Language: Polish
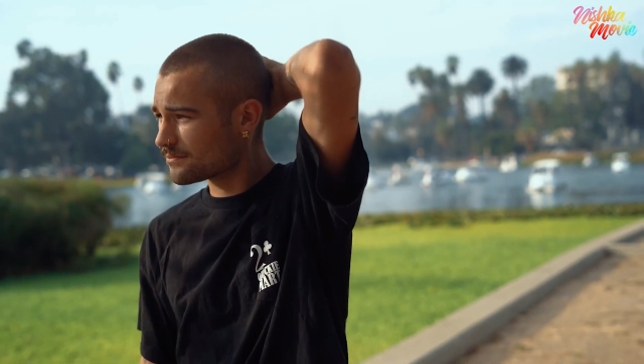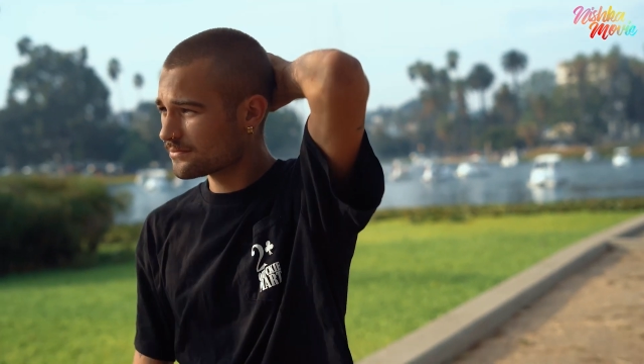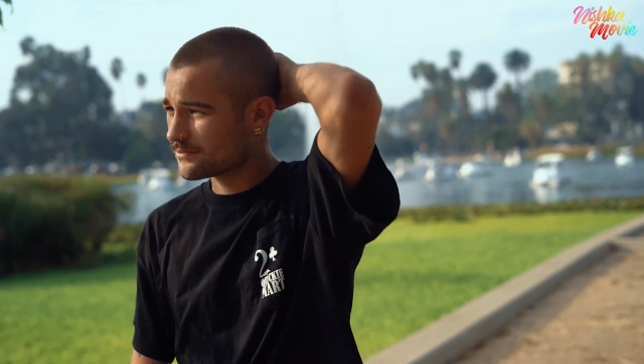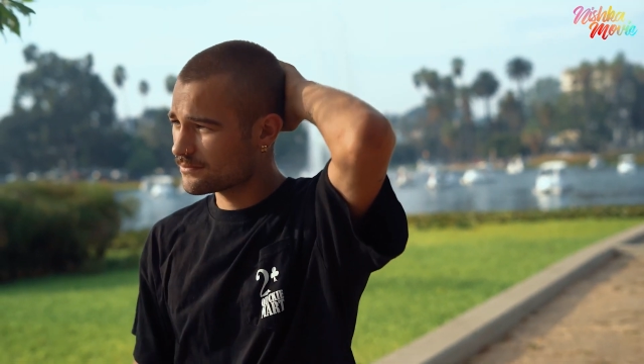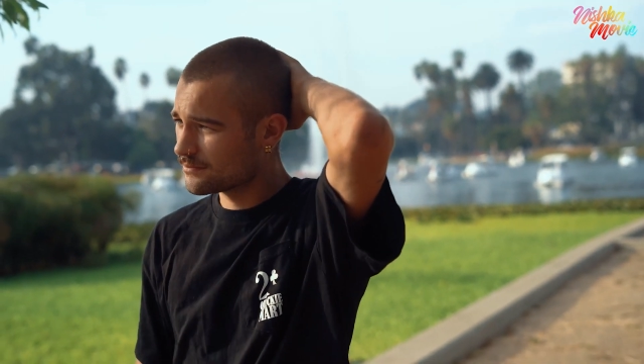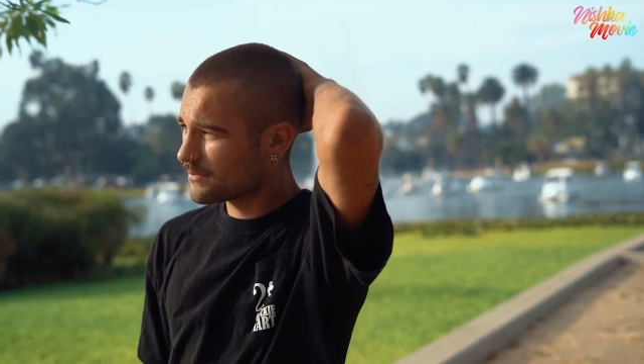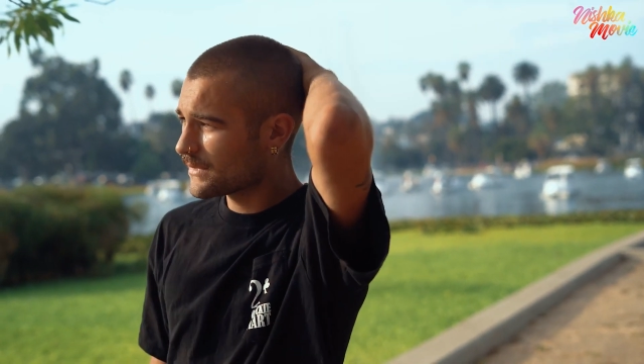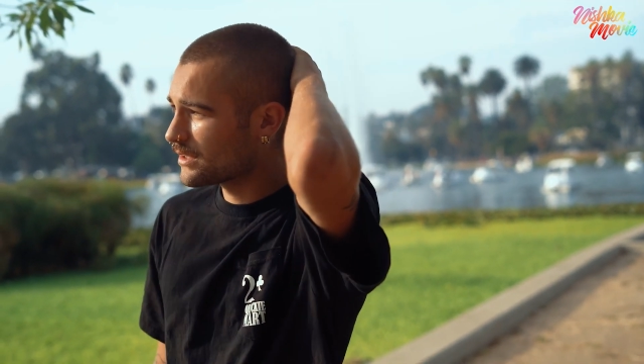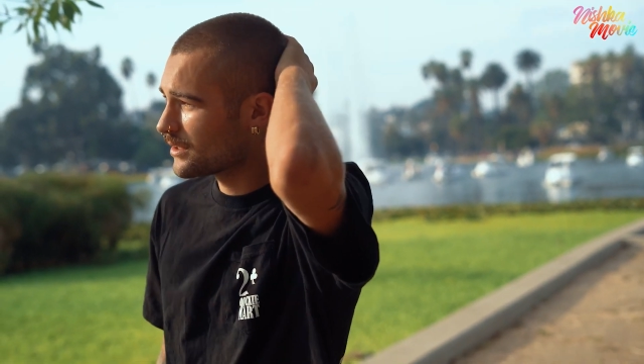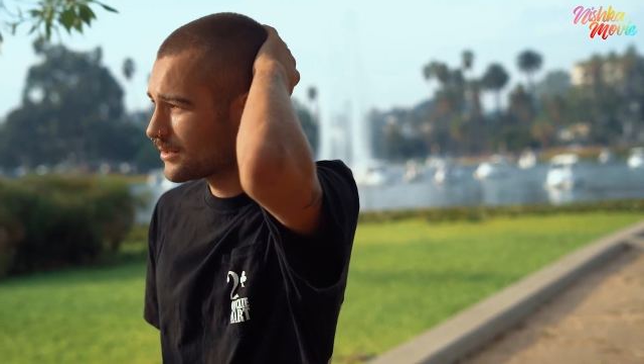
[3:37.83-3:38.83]
Źródłem
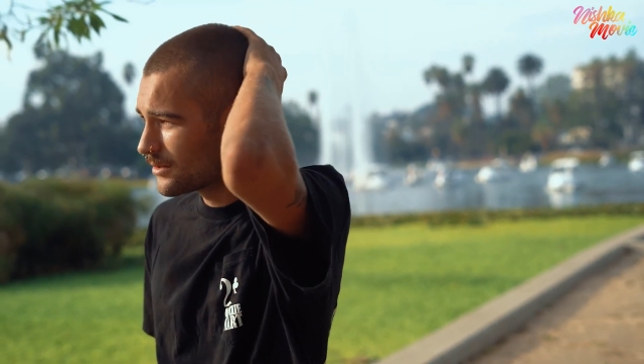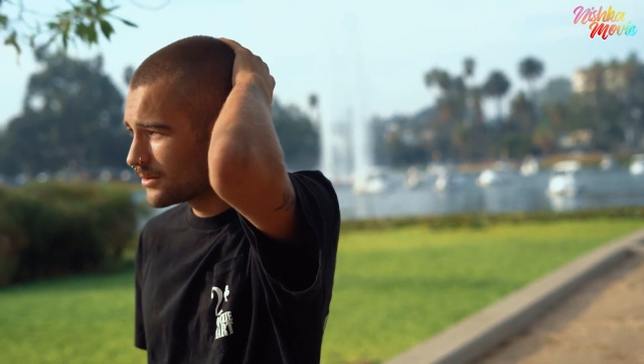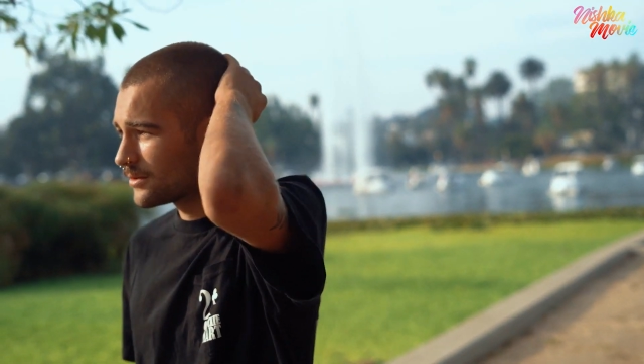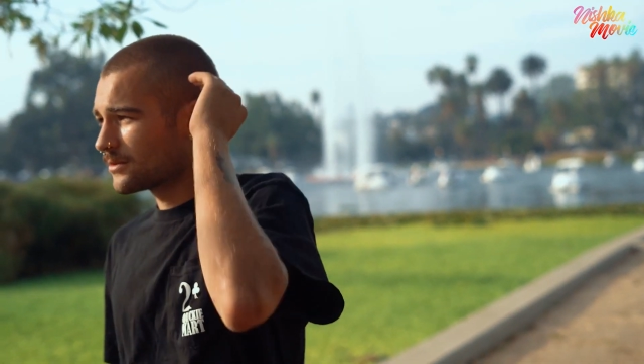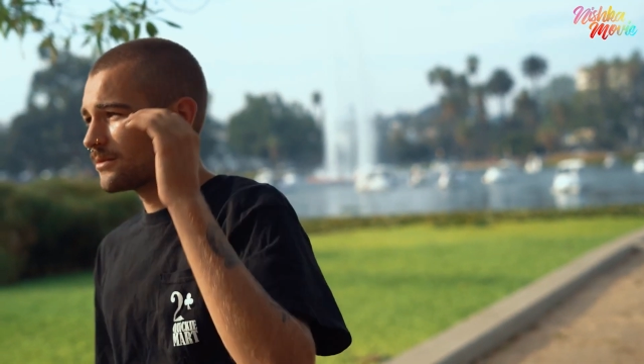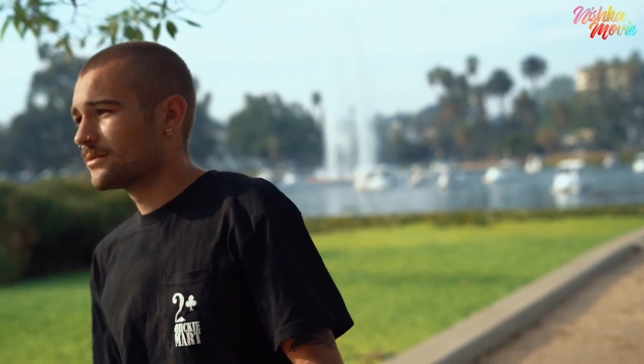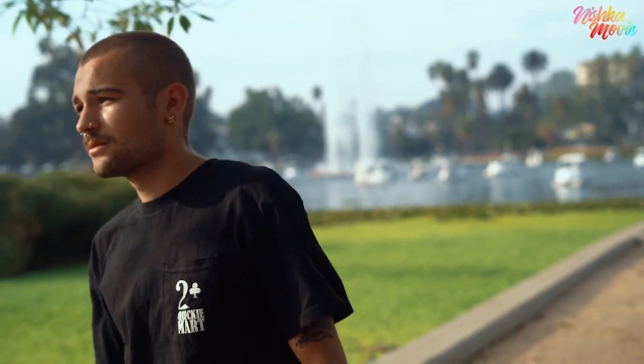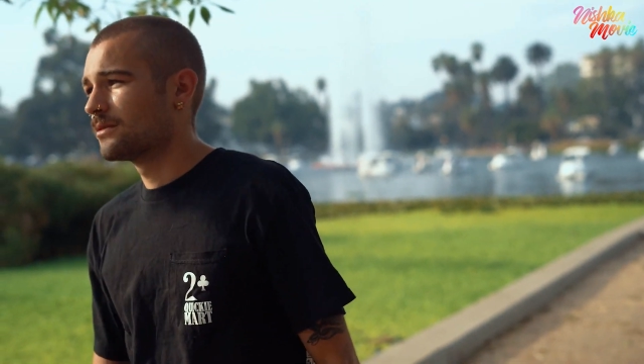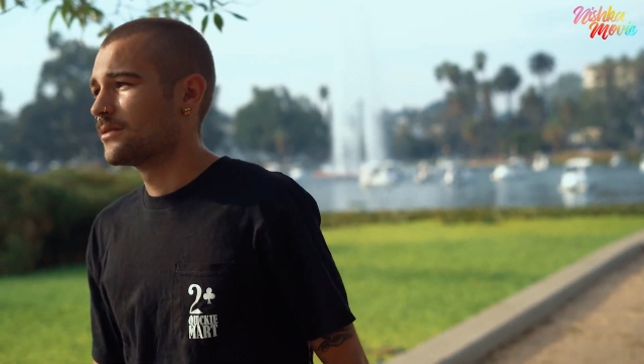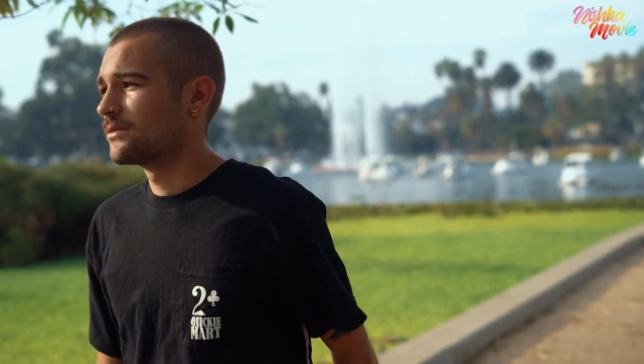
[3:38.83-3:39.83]
tzw. Tak paranoi
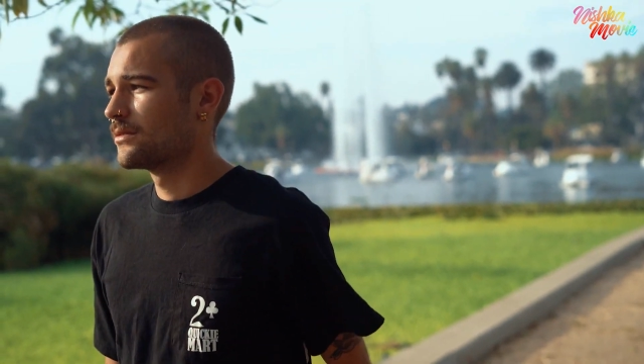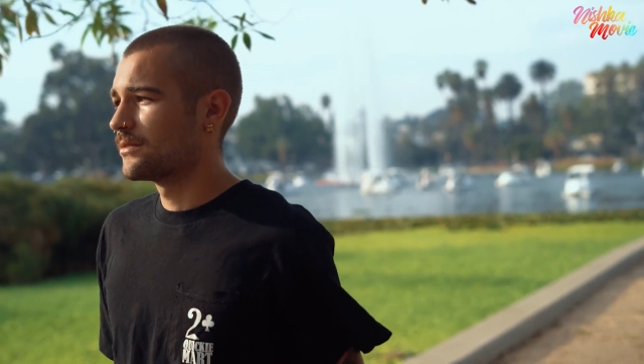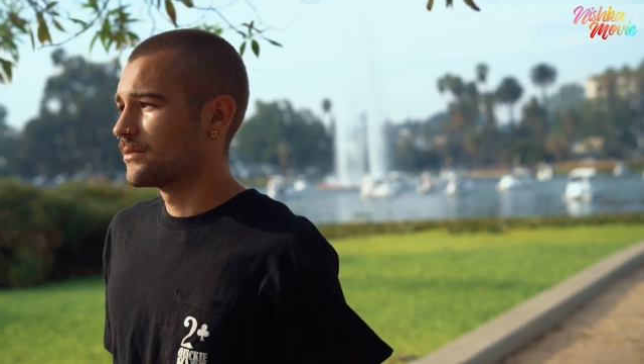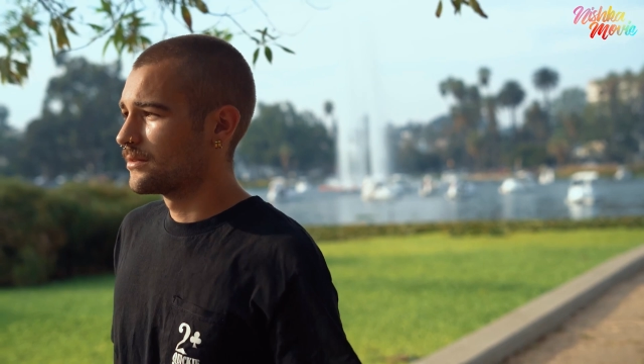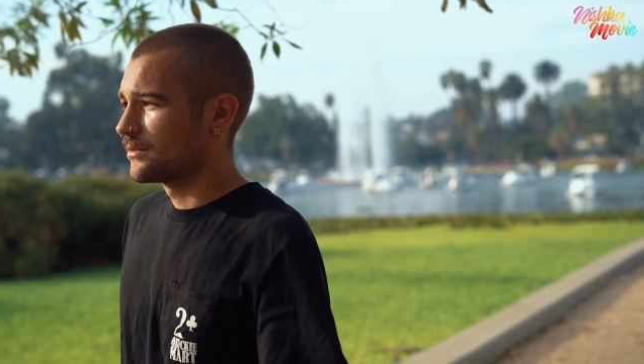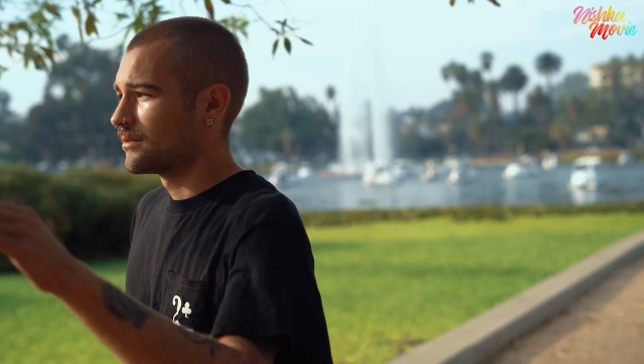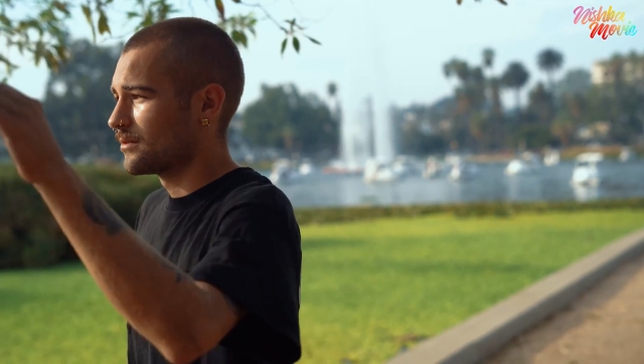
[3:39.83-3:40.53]
małżeńskiej czy